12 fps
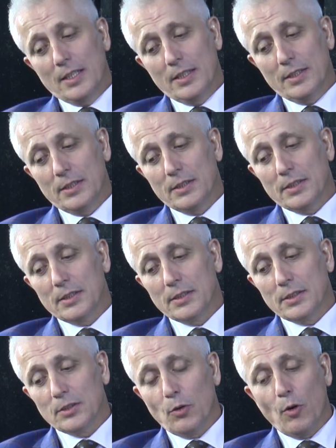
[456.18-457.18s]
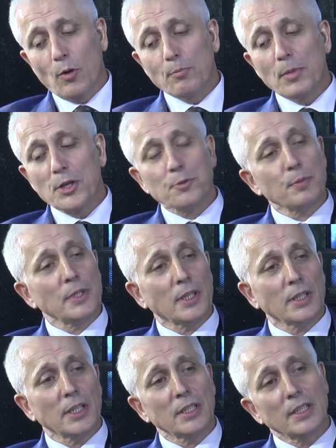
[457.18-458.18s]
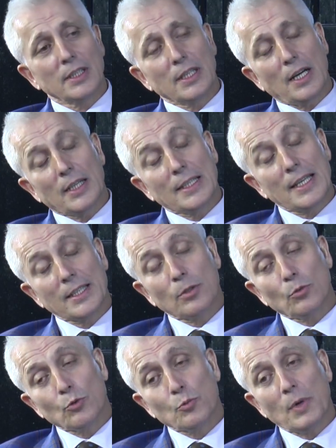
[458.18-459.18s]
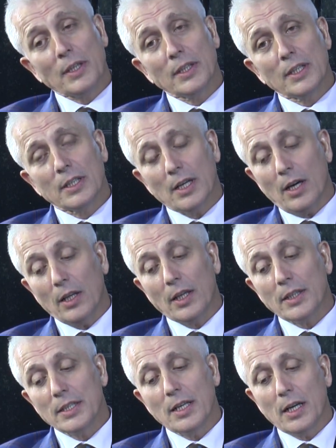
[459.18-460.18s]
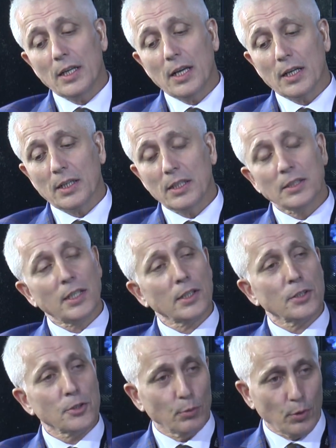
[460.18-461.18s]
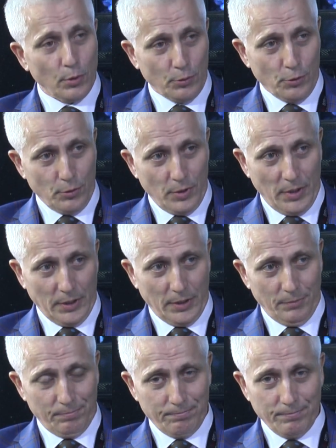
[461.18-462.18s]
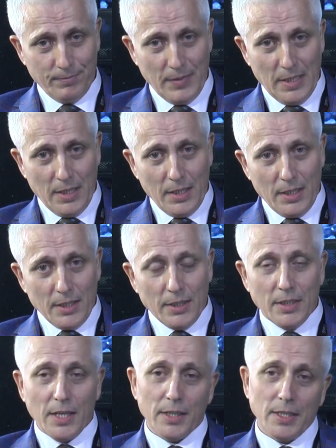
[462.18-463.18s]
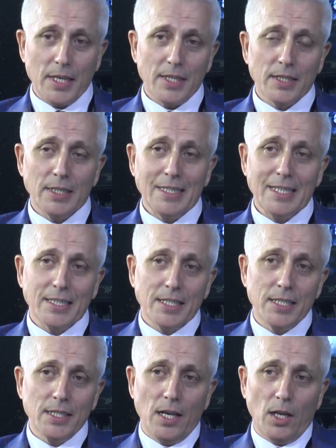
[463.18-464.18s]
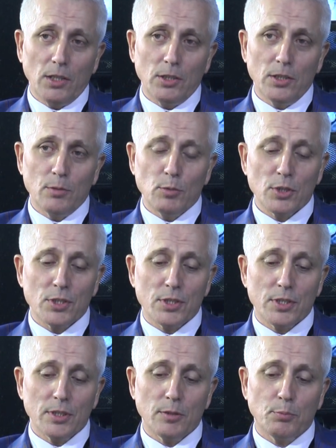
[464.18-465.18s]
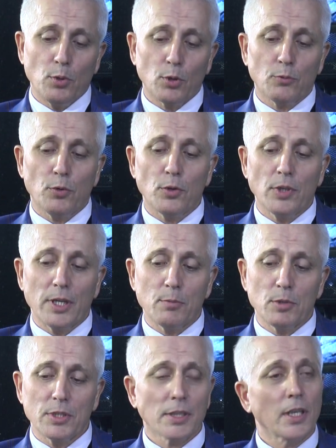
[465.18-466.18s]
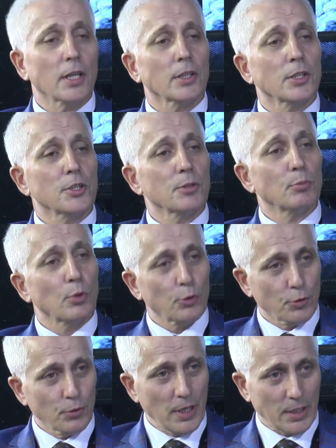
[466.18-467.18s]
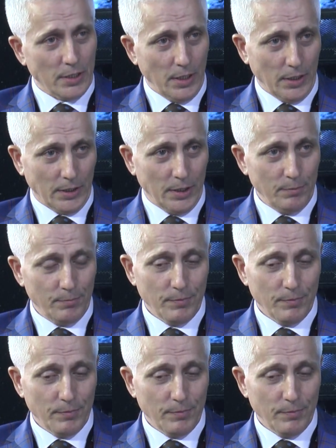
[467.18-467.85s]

e, 15 bin adet, adet uzmanlık alanı ile alakalı tanıtıcı broşür dağıttım. Yine kendi yetkiyle aldığımız e, portföylerimizde tanıtıcı broşürler dağıttım.